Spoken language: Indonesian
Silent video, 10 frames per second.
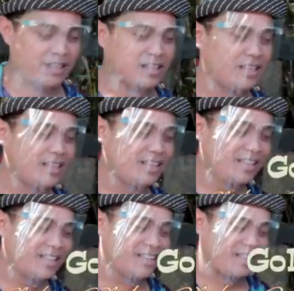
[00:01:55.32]
masak chicken
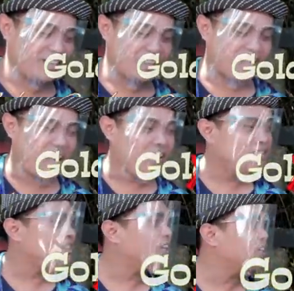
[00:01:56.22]
golden blue. Hah?
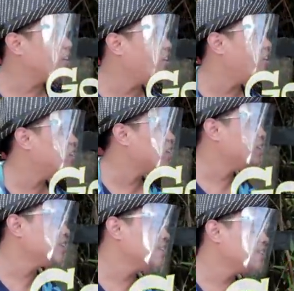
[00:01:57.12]
Chicken
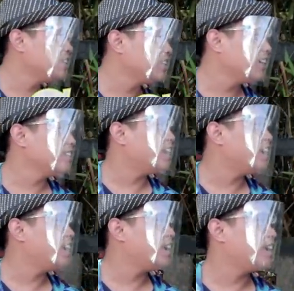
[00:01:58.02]
golden? Iya, yeah, chicken
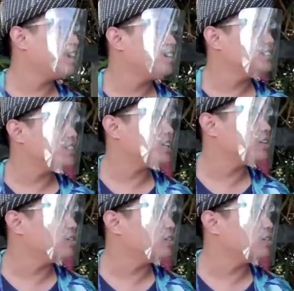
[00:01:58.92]
golden blue. Chicken